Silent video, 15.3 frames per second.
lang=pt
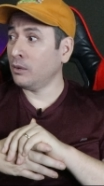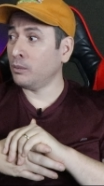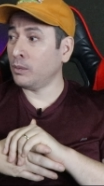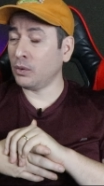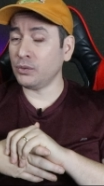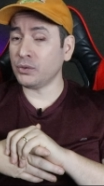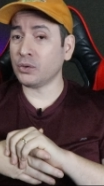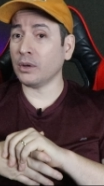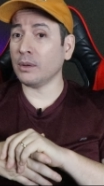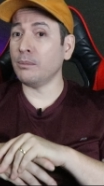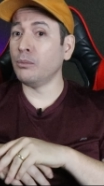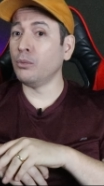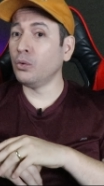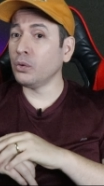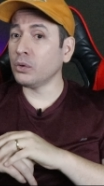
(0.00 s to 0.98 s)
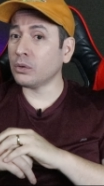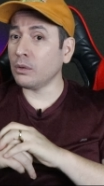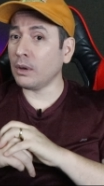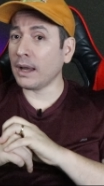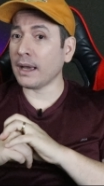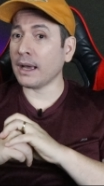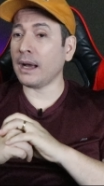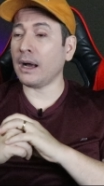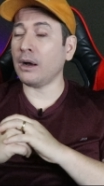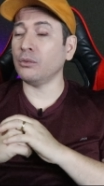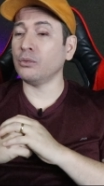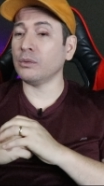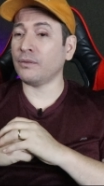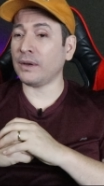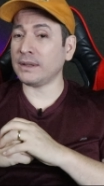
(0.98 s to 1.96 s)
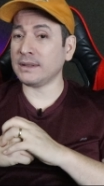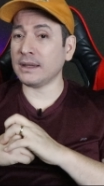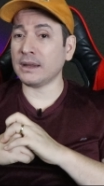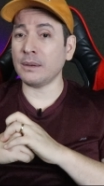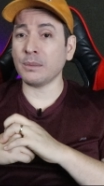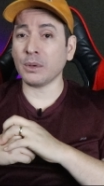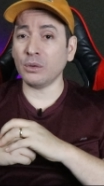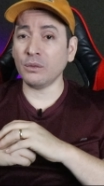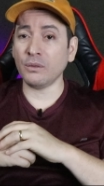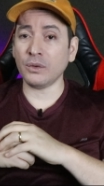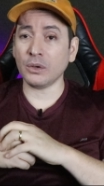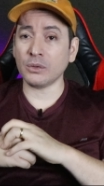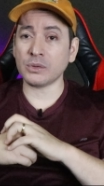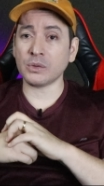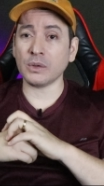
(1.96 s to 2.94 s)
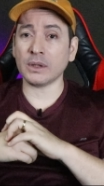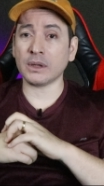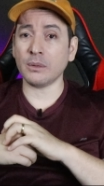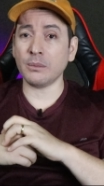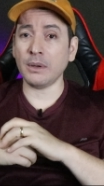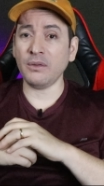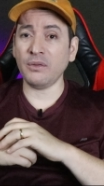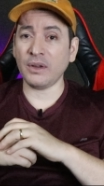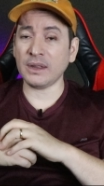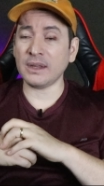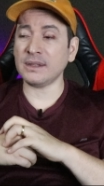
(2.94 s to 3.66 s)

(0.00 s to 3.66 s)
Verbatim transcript: Uma costura muito legal. Não, fazia tempo que eu não vi uma costura tão bem feita